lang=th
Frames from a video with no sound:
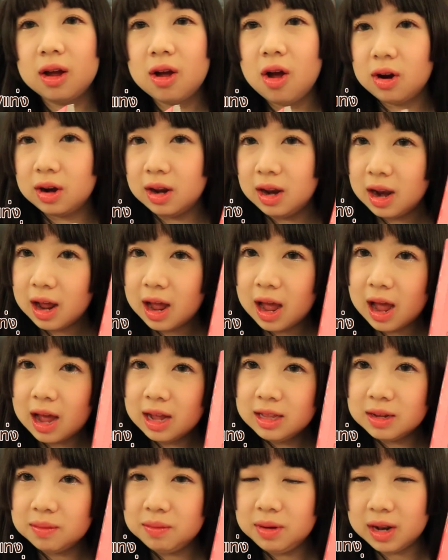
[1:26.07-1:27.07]
กล่องนึงนะคะ
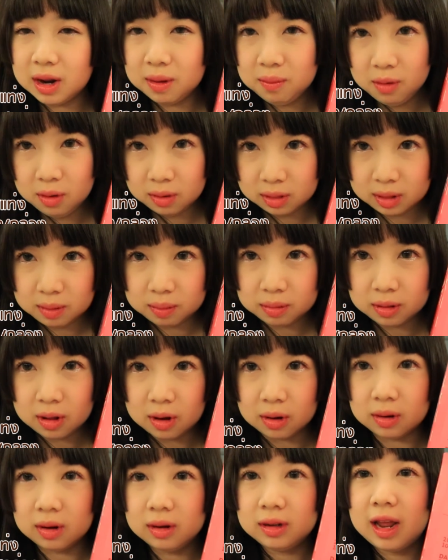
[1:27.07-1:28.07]
จะมีทั้งหมด
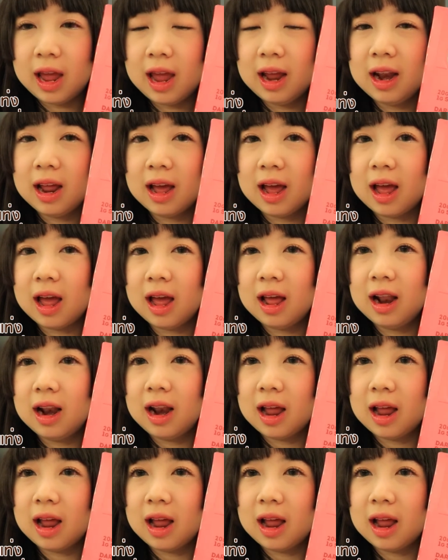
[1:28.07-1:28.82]
12 แท่งนะคะ